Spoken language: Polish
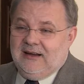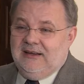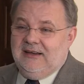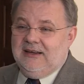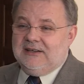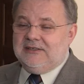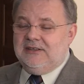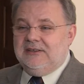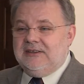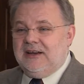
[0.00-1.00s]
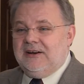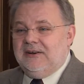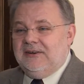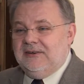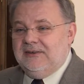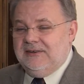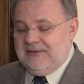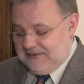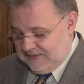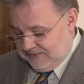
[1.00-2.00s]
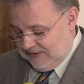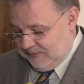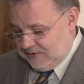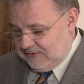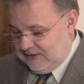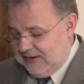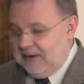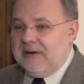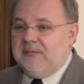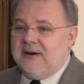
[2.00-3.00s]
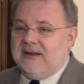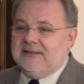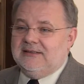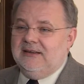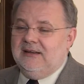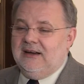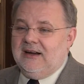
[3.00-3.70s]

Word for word: I jeszcze do tego e, na przykład nie ma pracy,